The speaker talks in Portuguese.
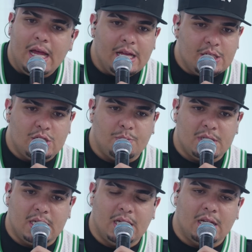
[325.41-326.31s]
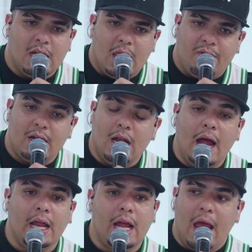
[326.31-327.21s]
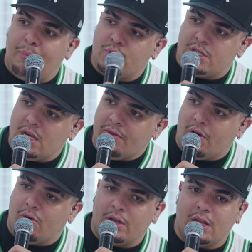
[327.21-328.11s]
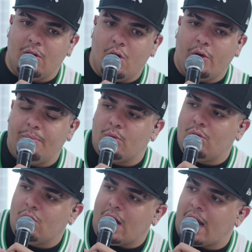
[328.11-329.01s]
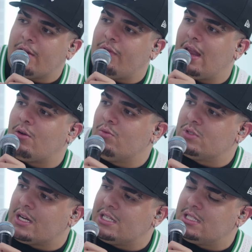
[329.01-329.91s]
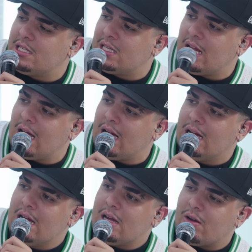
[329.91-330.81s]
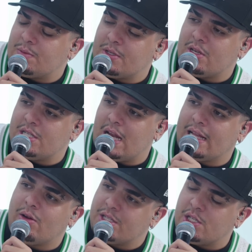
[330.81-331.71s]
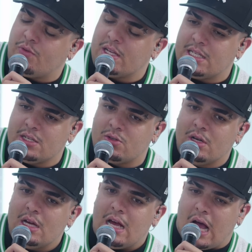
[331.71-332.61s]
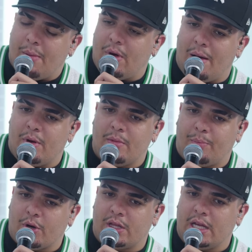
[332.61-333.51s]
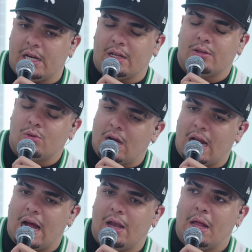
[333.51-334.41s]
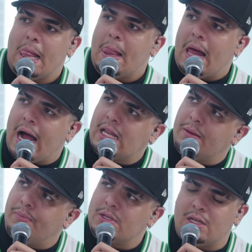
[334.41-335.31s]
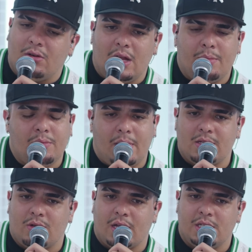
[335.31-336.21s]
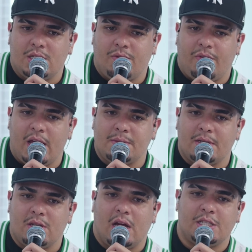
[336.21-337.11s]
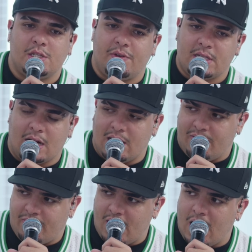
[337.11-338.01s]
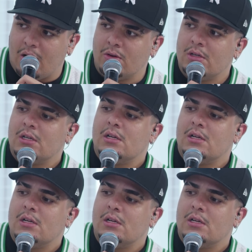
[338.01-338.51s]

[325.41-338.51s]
Sim. De, tipo assim, falar, ai, é possível. Então eu ir pra um lugar e falar com os artistas de lá, é. as pessoas de lá, então a gente fez isso, ab abriu uma porteira do caralho. Aí depois eu não lembro mais o que a gente fez, mas a gente fez carnaval.